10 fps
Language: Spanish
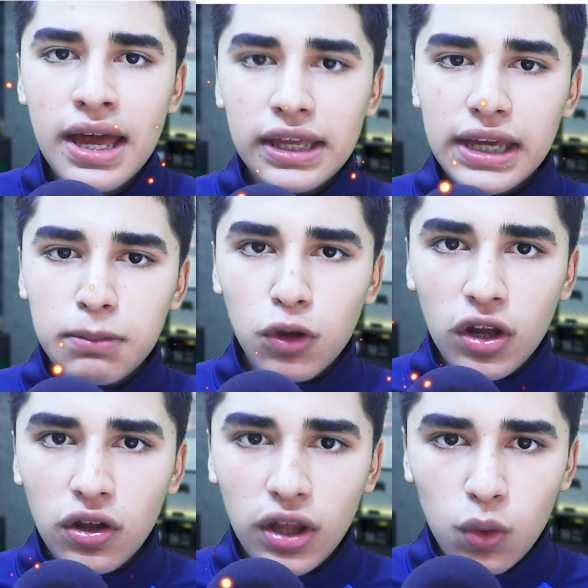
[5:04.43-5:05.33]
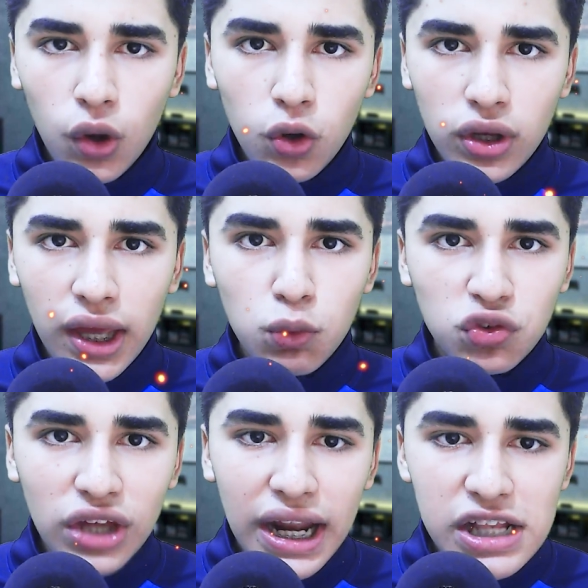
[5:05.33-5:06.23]
y el modelo de juego que
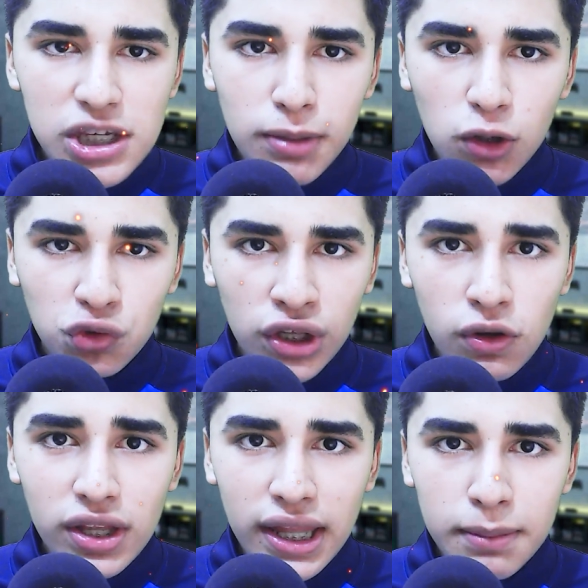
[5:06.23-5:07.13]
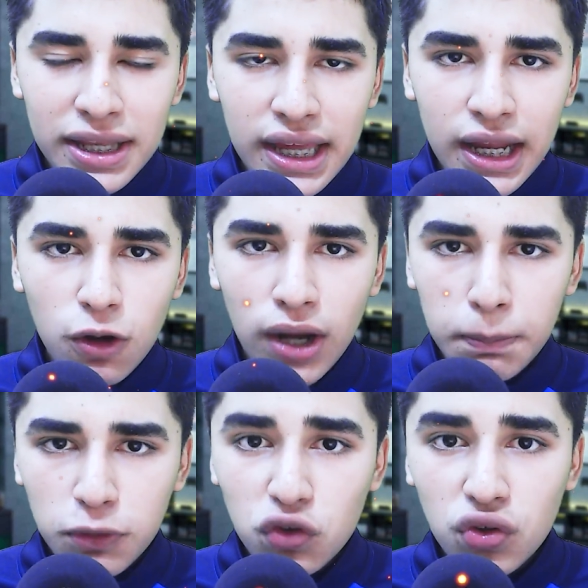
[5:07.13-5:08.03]
usará el Jimmy Lozano el día de mañana con la
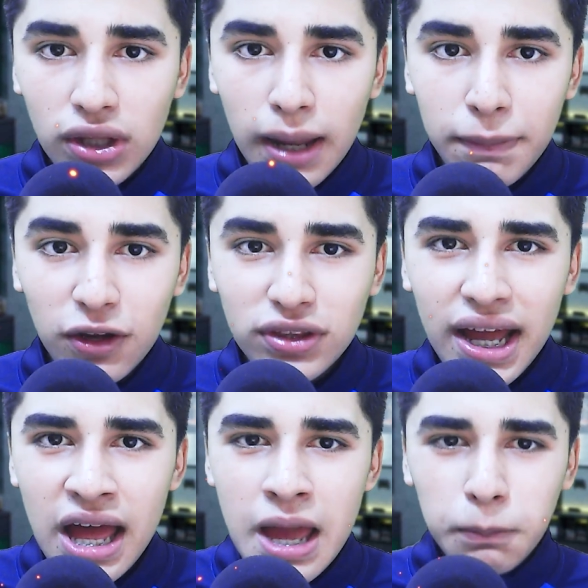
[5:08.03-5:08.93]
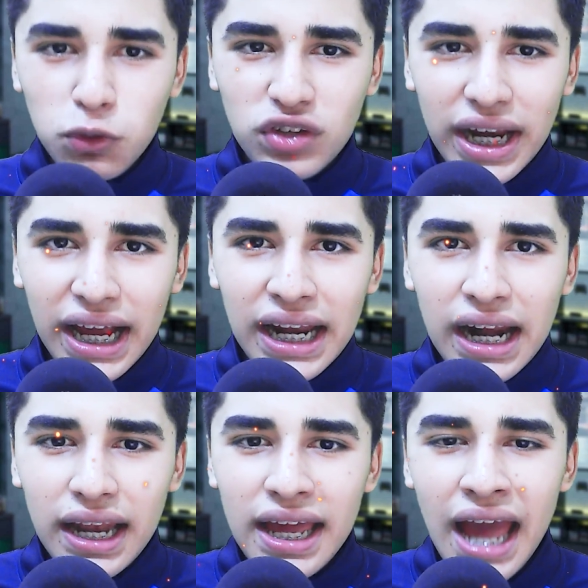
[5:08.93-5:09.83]
posición de la pelota? Buscará
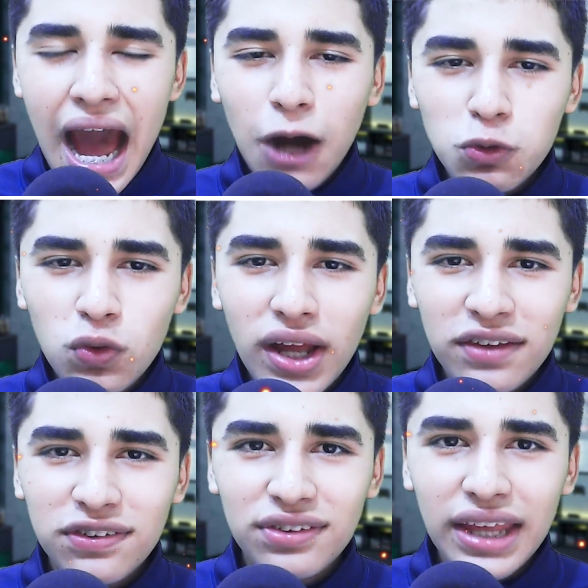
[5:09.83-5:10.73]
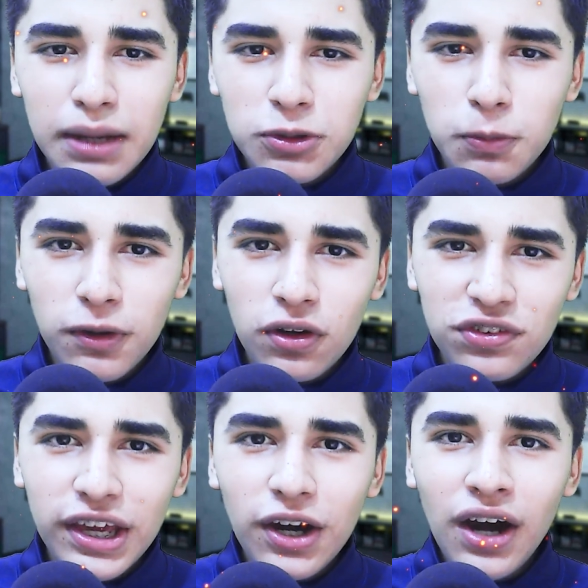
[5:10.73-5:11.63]
ganarle a Honduras. Déjame tu
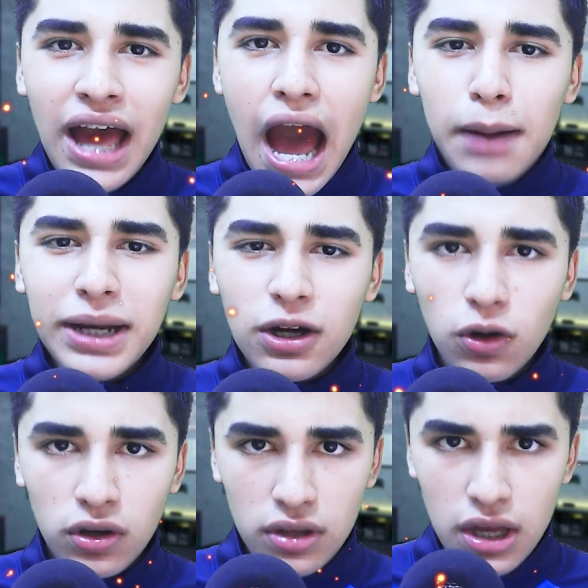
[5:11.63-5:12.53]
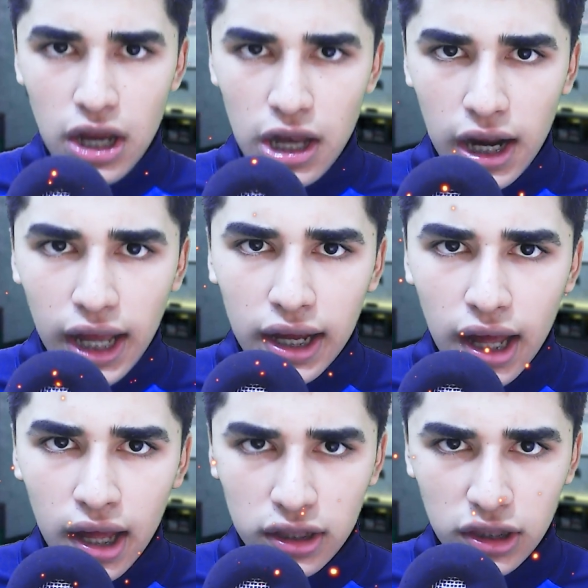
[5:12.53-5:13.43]
pronóstico abajo en la caja
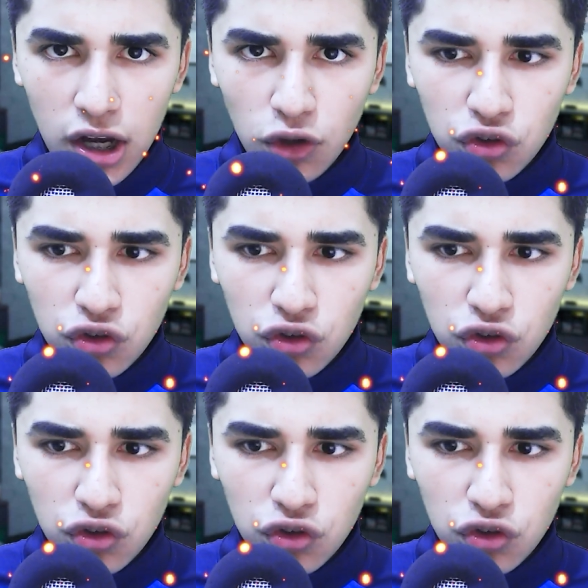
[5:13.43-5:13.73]
de los